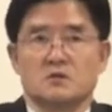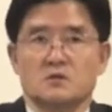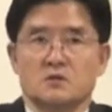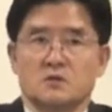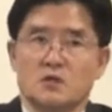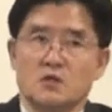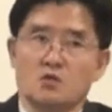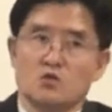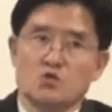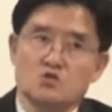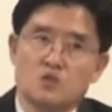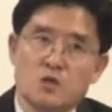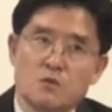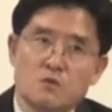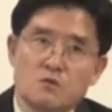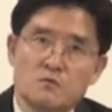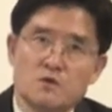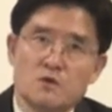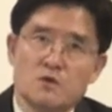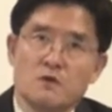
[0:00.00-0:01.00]
그걸
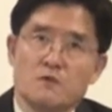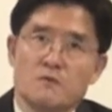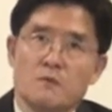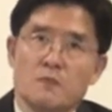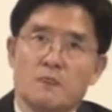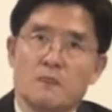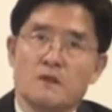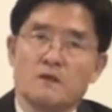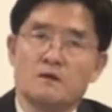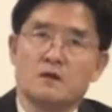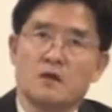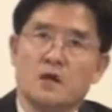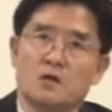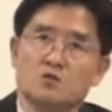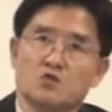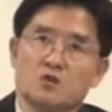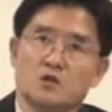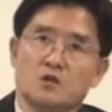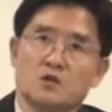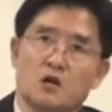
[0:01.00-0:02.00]
유추해보면
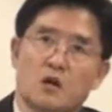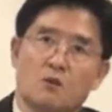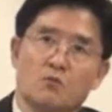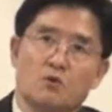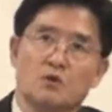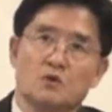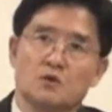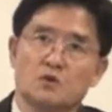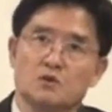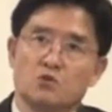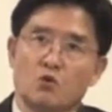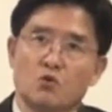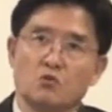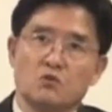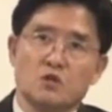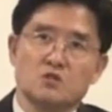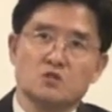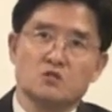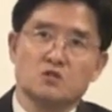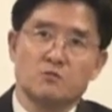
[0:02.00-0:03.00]
예수님 가문이 그
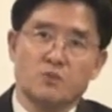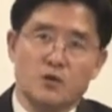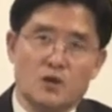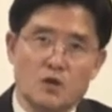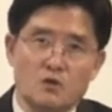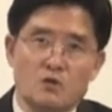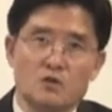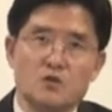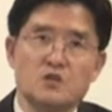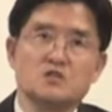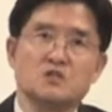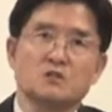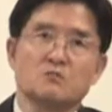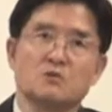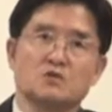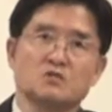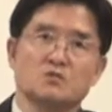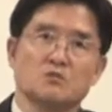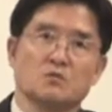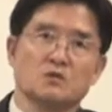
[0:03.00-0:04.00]
동네에서도 별로
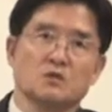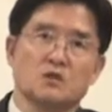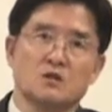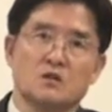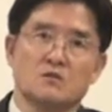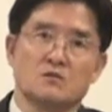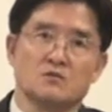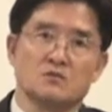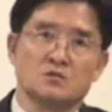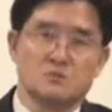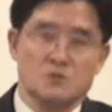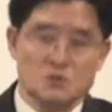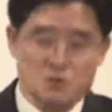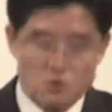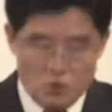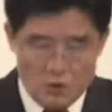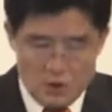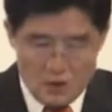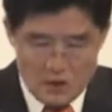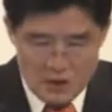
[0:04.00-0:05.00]
인정받지 못하는 정말
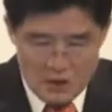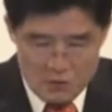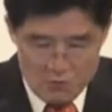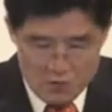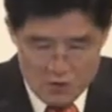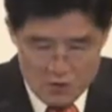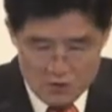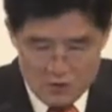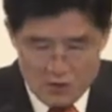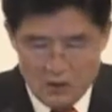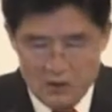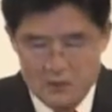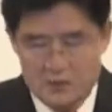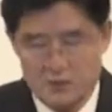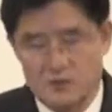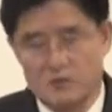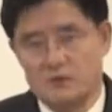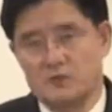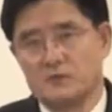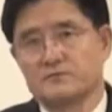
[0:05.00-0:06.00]
초라한 가문이었던 것
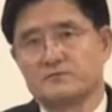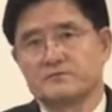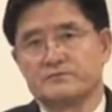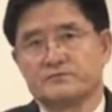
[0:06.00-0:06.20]
같아요.